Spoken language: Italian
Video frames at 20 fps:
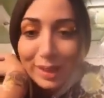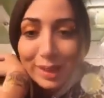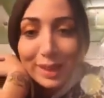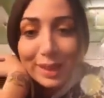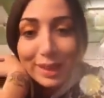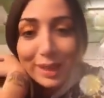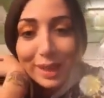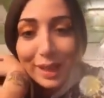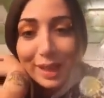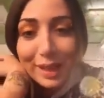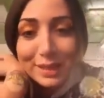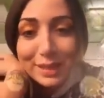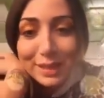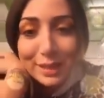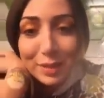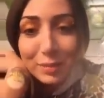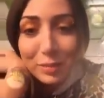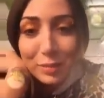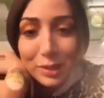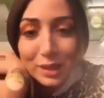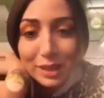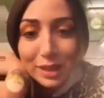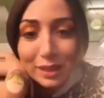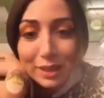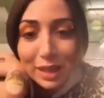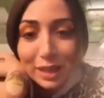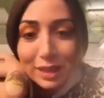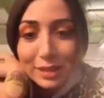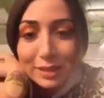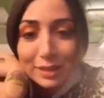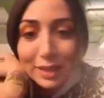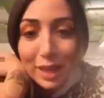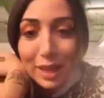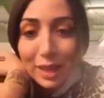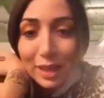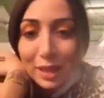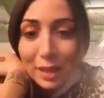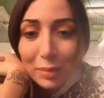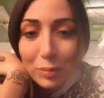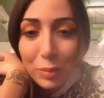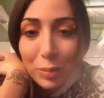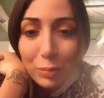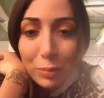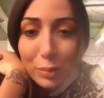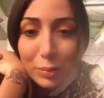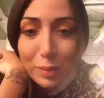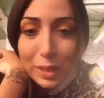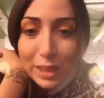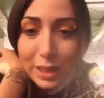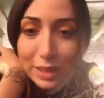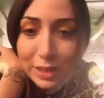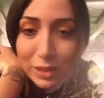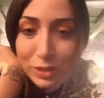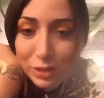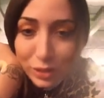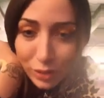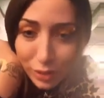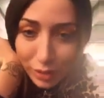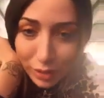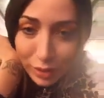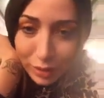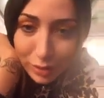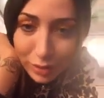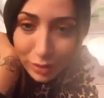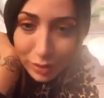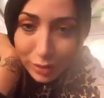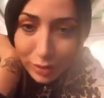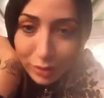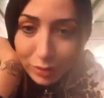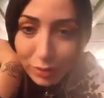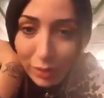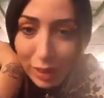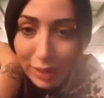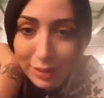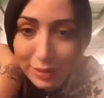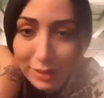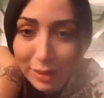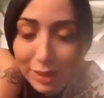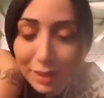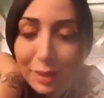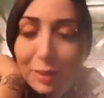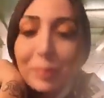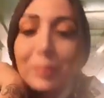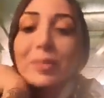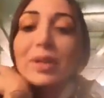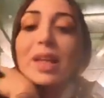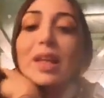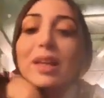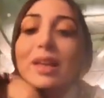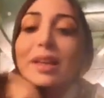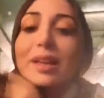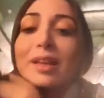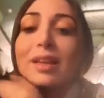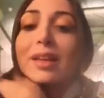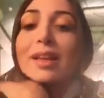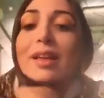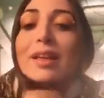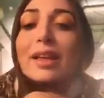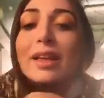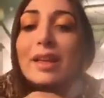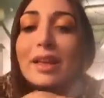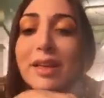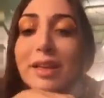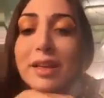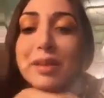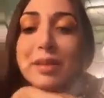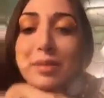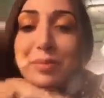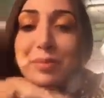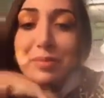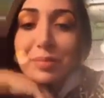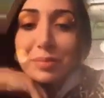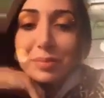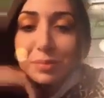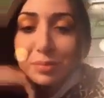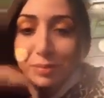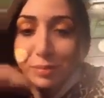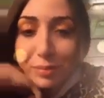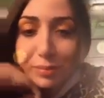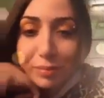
Grazie, buon Natale a te e buon pomeriggio, Walter. E, ehm,